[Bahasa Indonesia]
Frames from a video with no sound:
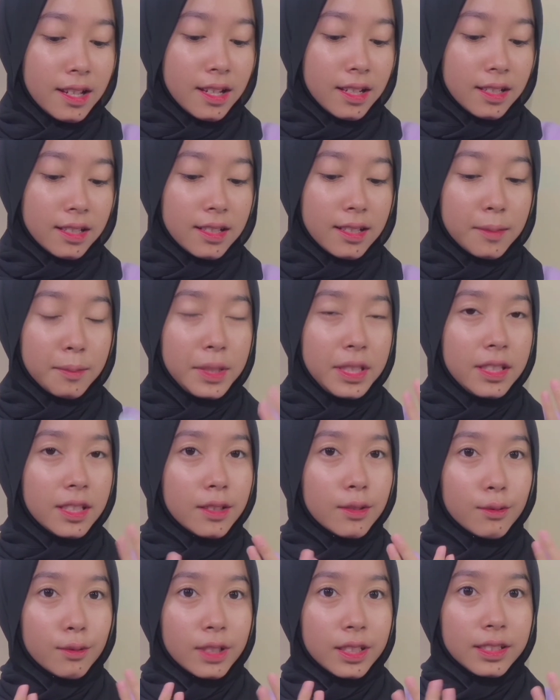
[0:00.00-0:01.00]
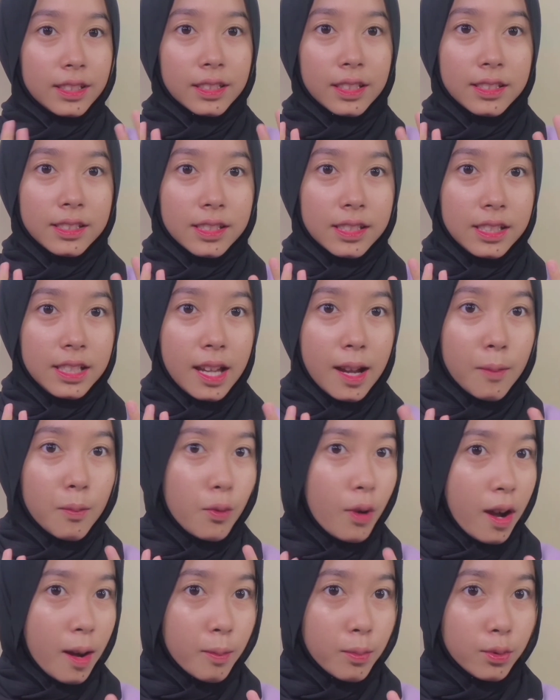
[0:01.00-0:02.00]
nggak bikin kulit kita jadi
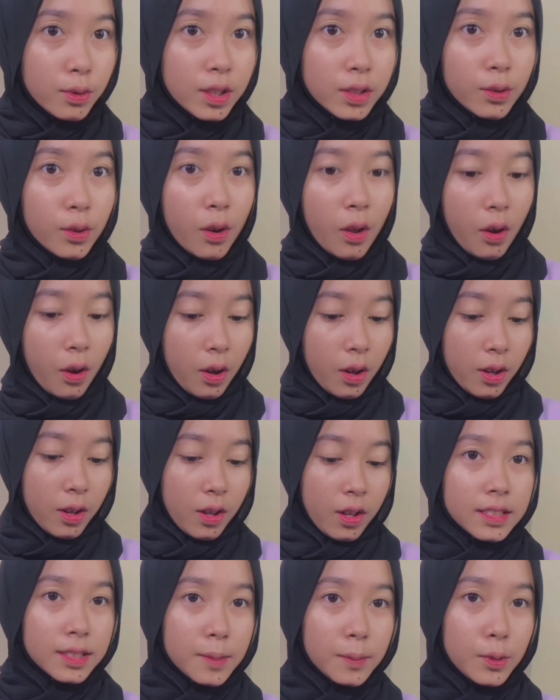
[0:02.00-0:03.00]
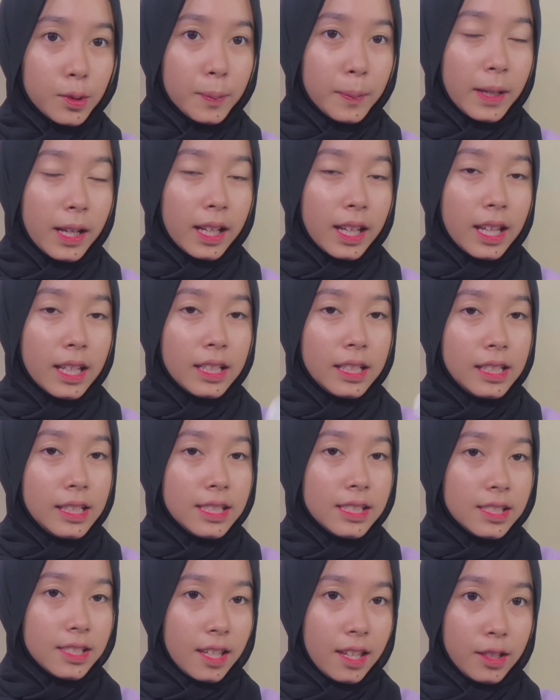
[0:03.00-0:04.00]
abu-abu gitu loh sebelum pakai di
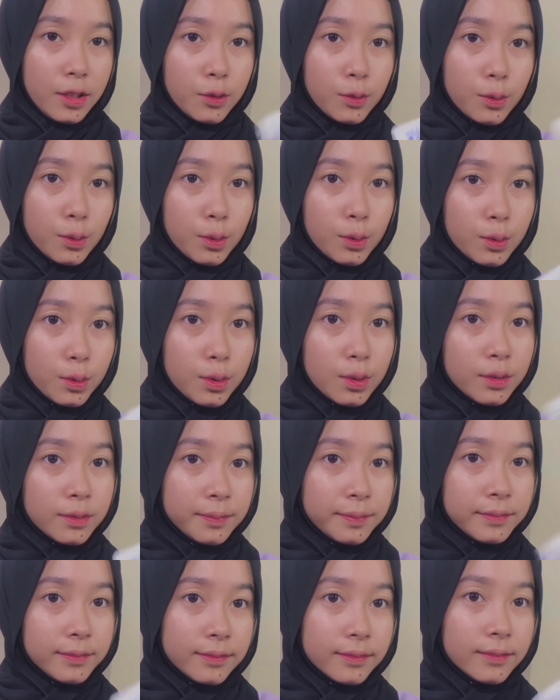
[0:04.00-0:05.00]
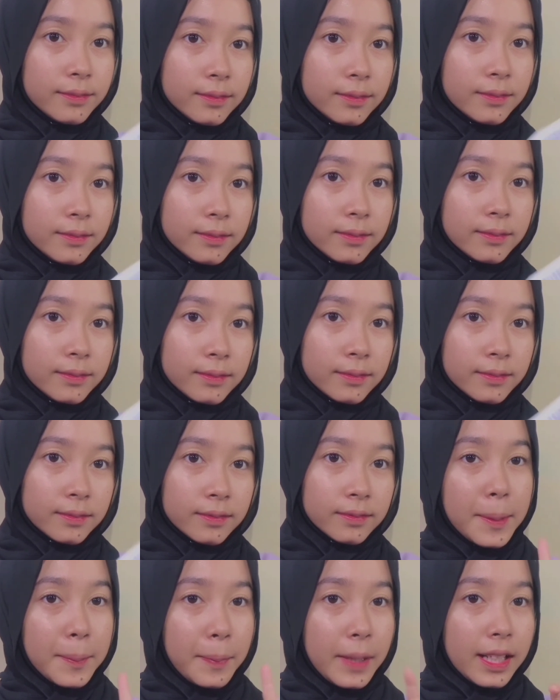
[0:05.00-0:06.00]
shake dulu
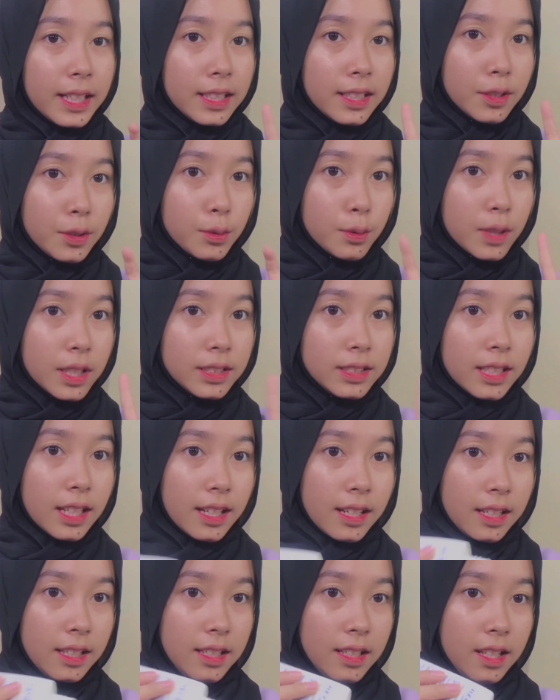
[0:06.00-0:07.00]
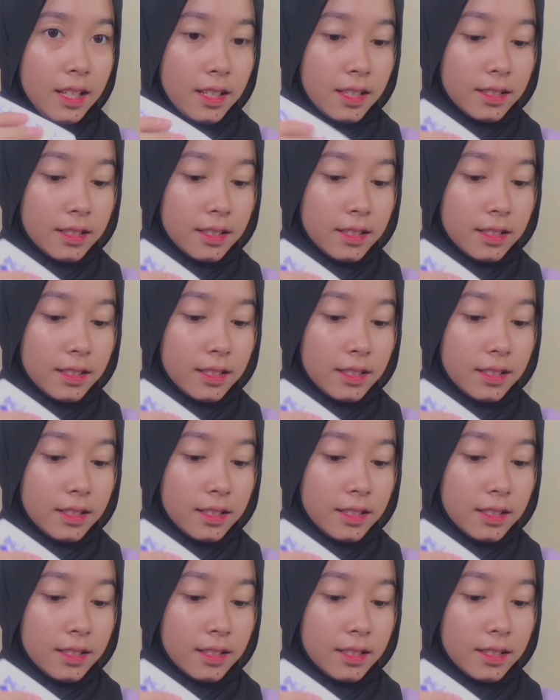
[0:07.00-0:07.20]
pakainya dua jari